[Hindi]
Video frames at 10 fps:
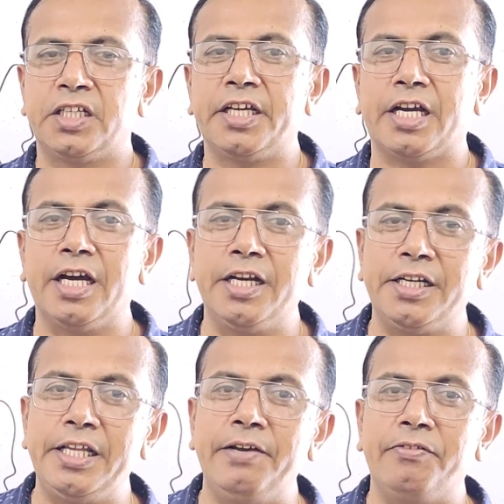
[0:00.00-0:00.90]
तो
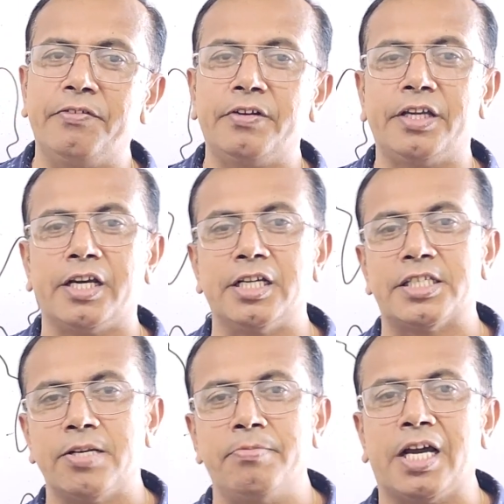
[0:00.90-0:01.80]
कानर देव का
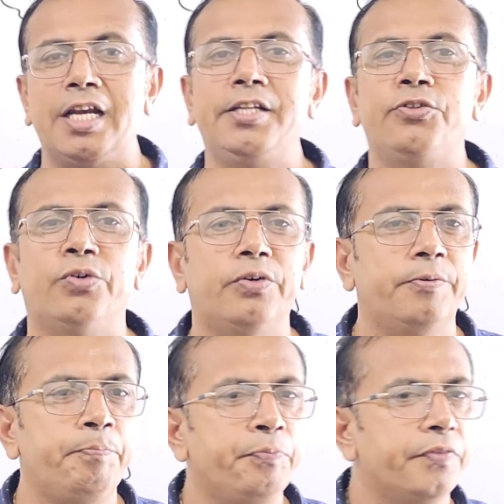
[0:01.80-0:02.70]
समकालीन जो
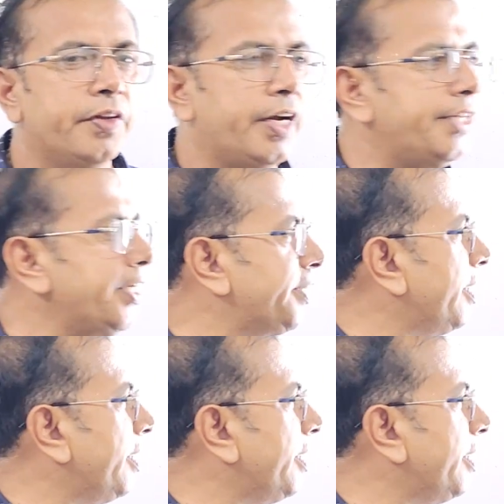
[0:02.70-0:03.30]
राजा